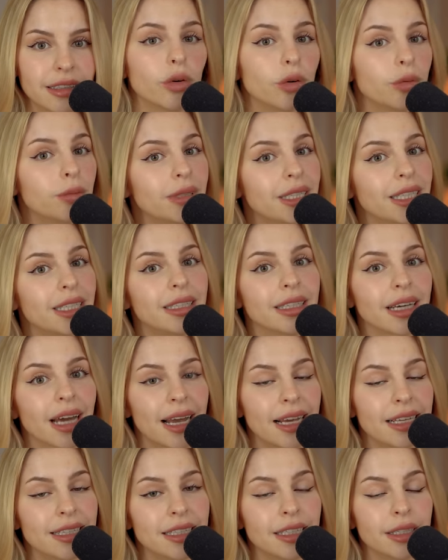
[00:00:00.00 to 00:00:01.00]
Um die
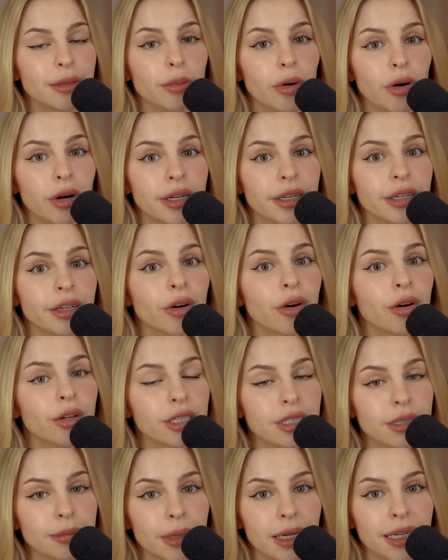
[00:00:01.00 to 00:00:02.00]
30 Morde
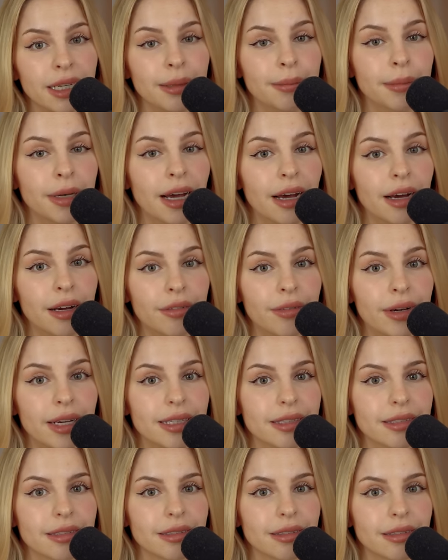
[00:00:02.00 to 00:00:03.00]
konnte man ihm
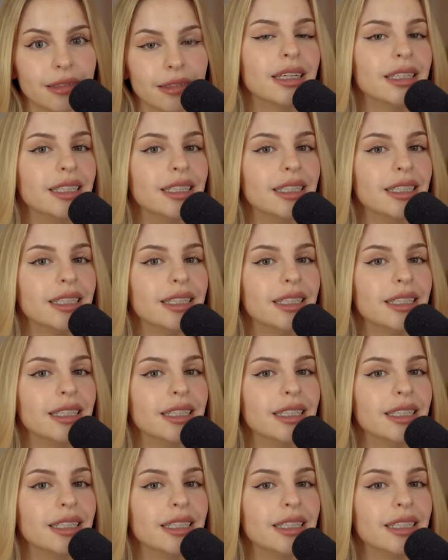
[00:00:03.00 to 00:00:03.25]
nachweisen.